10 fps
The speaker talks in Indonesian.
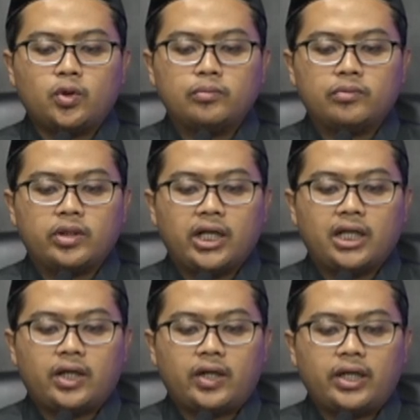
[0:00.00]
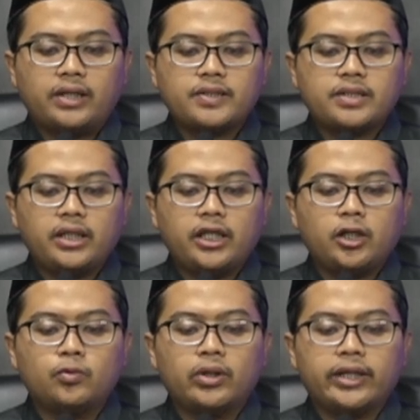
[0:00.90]
umril
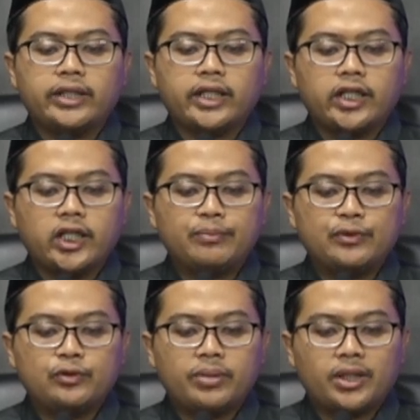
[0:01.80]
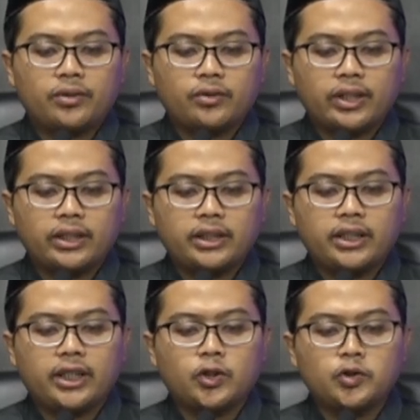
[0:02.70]
asi huwa dhahabu
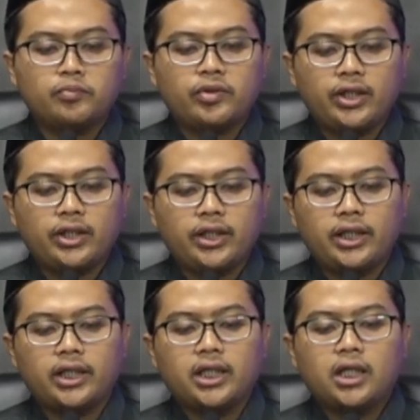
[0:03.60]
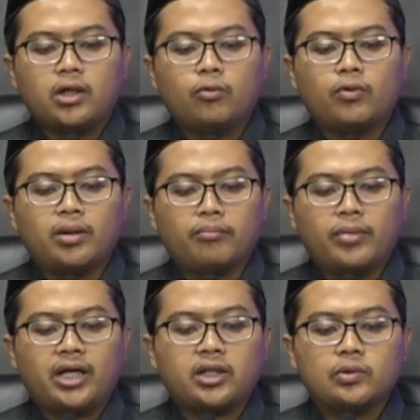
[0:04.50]
barakati umrihi wa
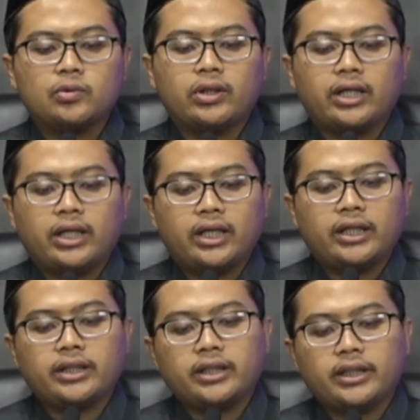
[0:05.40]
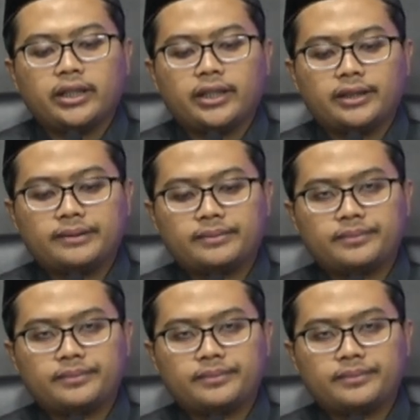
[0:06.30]
mahkuha alaihi.